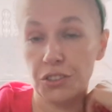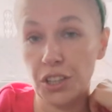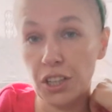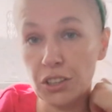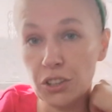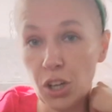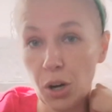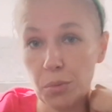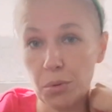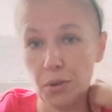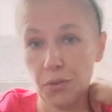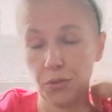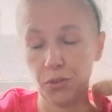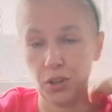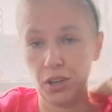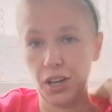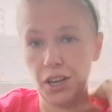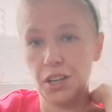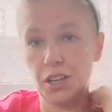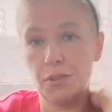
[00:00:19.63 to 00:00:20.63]
Dzień dobry w
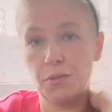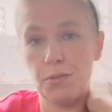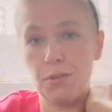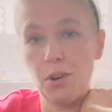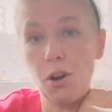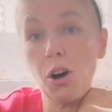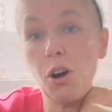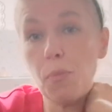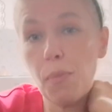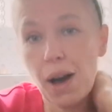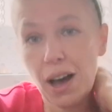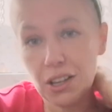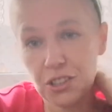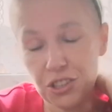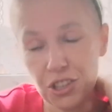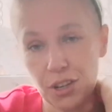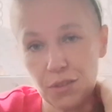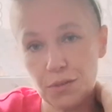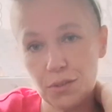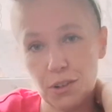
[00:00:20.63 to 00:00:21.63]
kolejnym
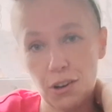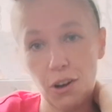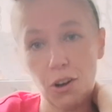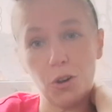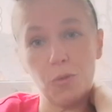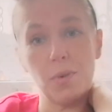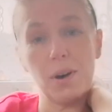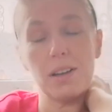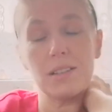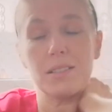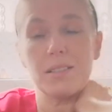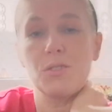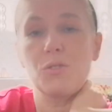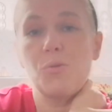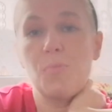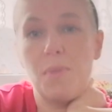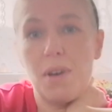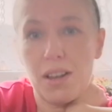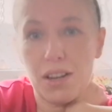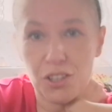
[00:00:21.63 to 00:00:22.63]
vlogmasie, vlogmas
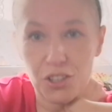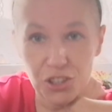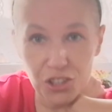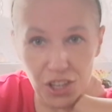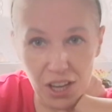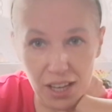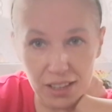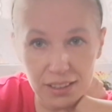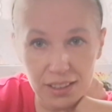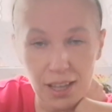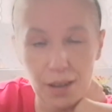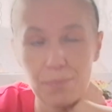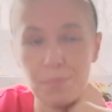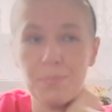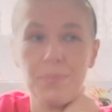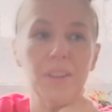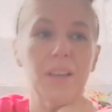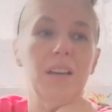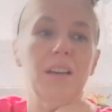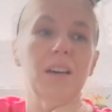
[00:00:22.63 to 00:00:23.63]
numer 7.